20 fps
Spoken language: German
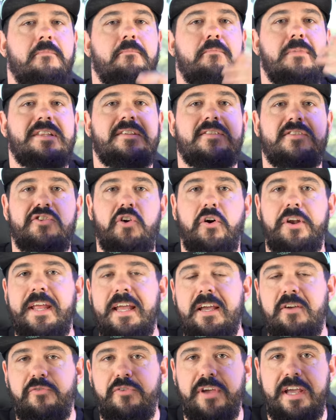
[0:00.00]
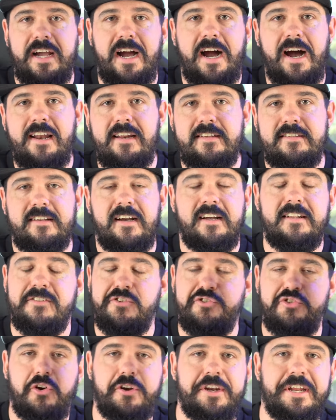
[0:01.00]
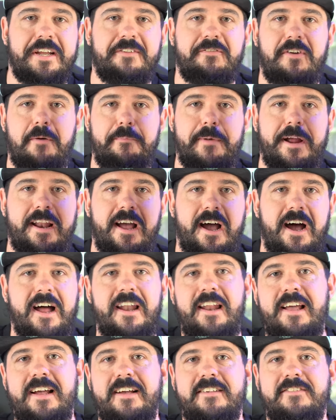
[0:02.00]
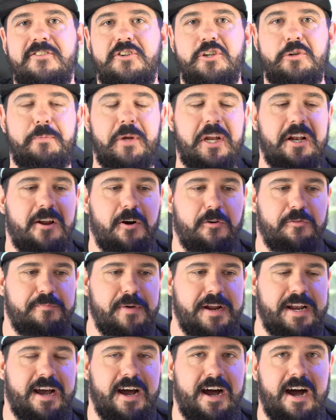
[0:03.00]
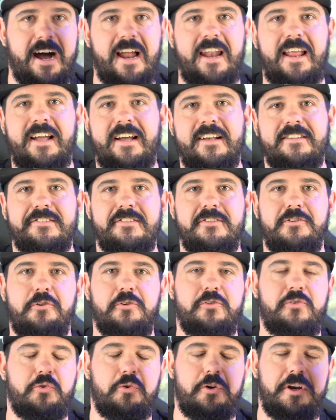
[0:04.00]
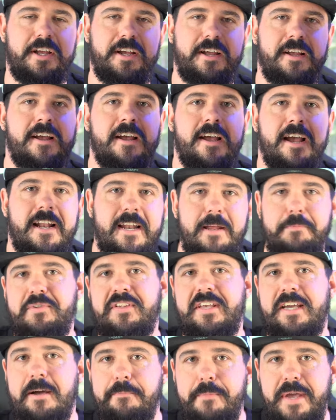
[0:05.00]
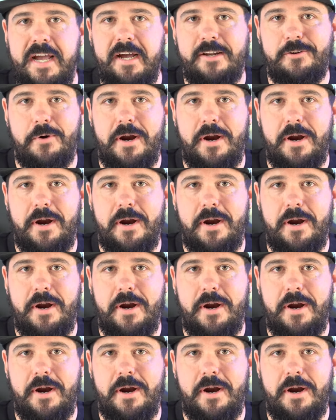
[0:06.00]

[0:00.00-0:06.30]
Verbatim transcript: Mit Sonic fing alles an. Sonic war mein allererstes Spiel auf meiner allerersten Konsole, dem Sega Mega